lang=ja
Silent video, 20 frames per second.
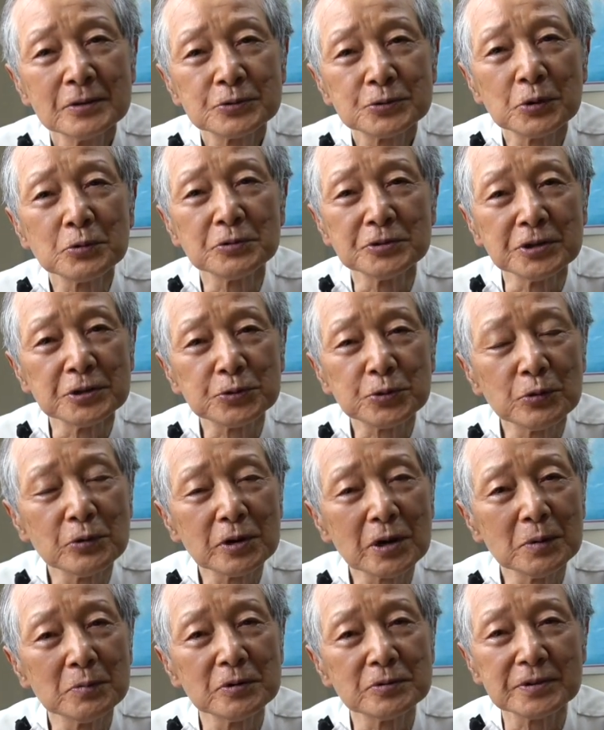特に10
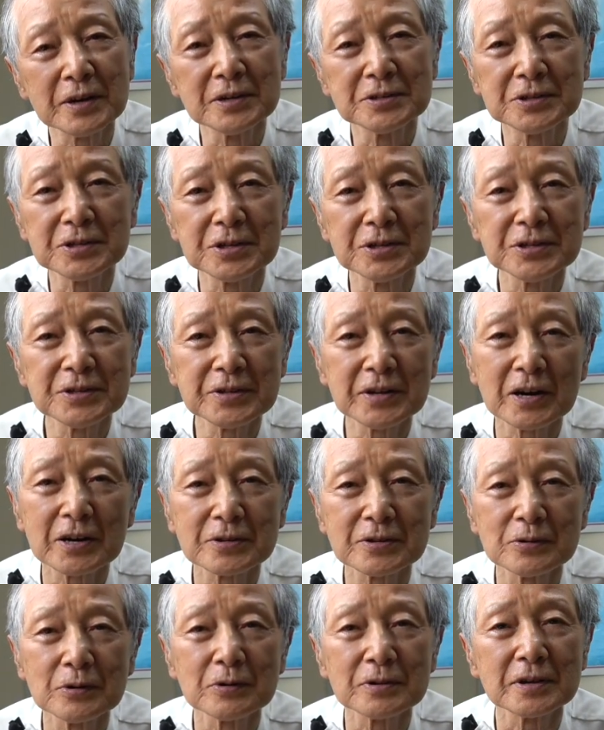日も断食したら
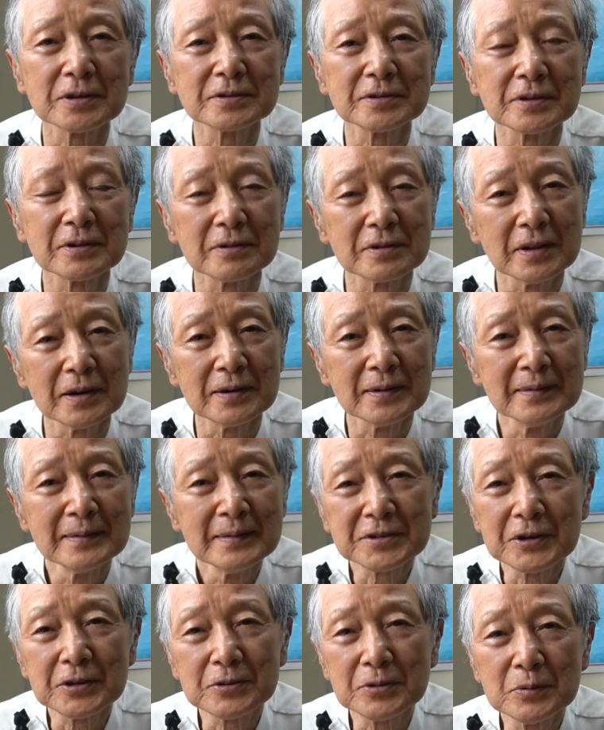そうですよね。
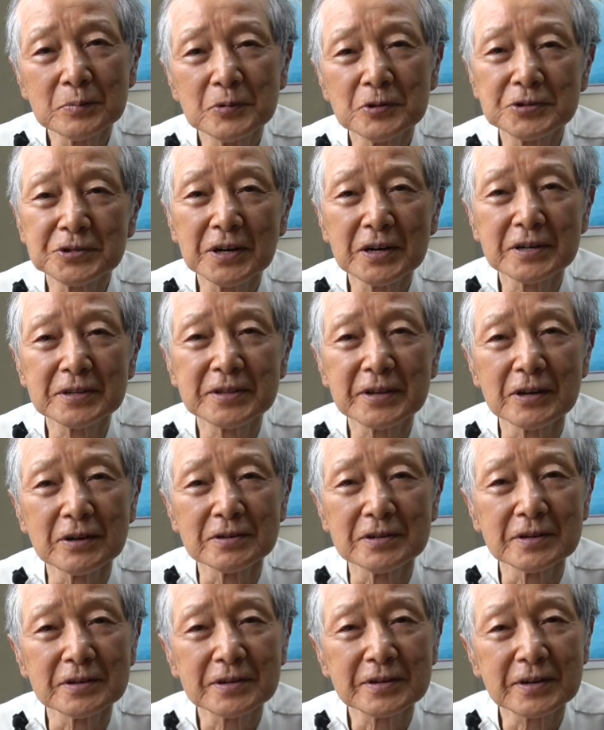先ほど申し上げたよう
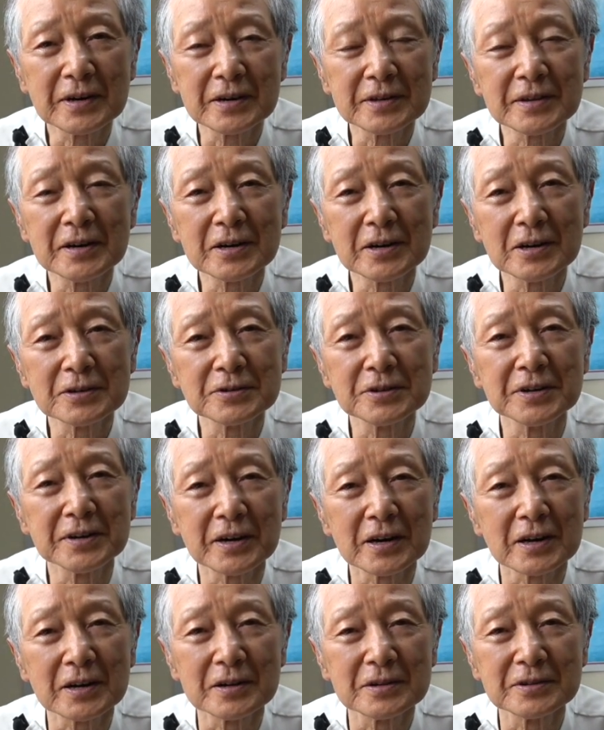に体軽い
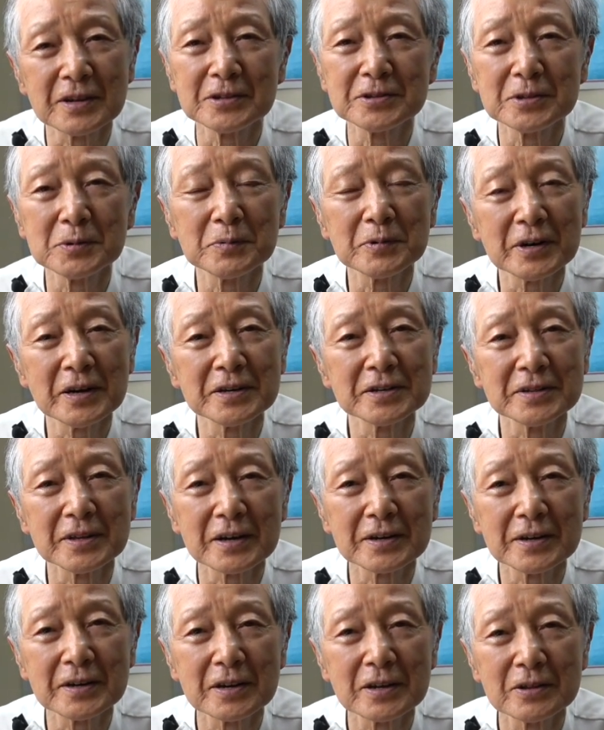から何でもないん
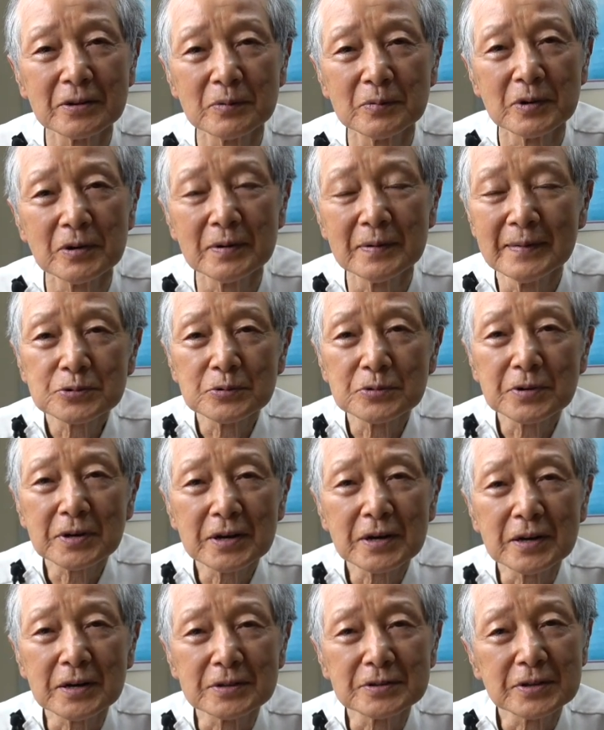だけれども、そこか
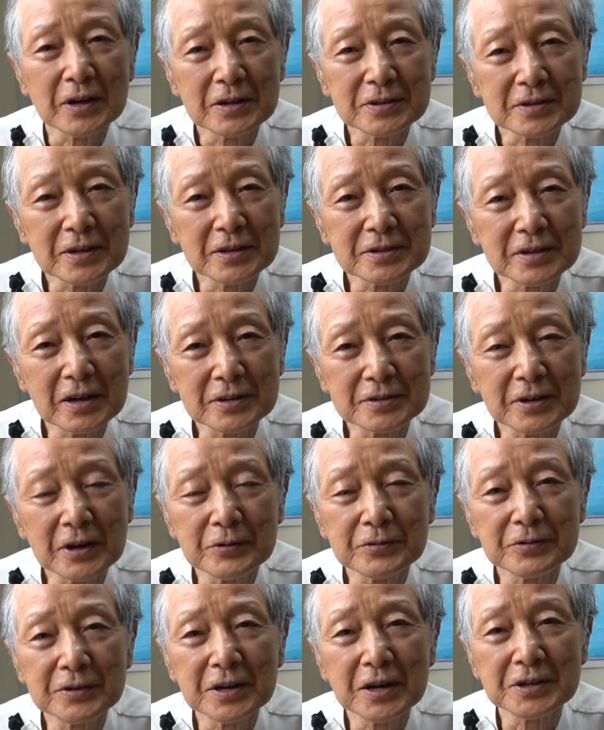らだんだん
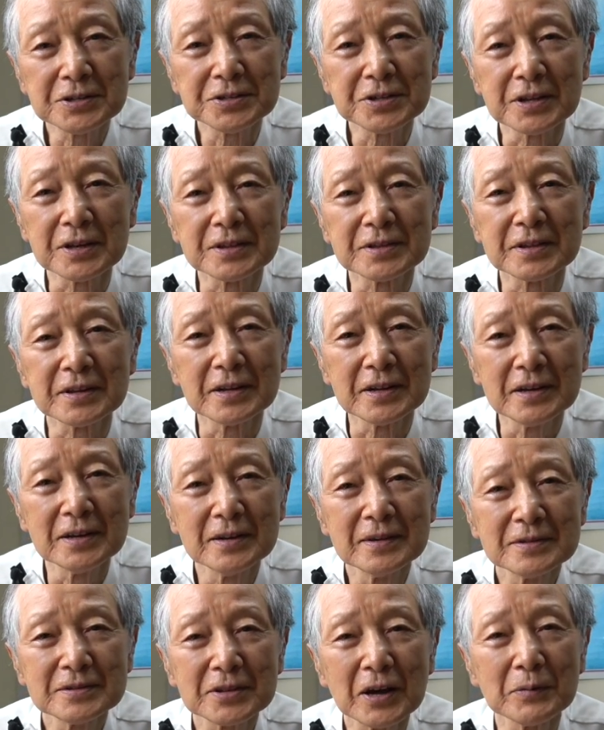増やしてってね、
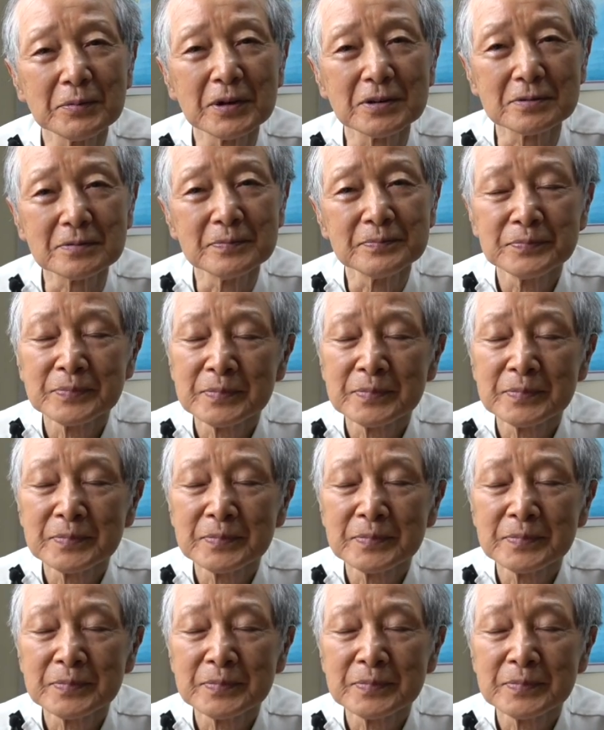食べる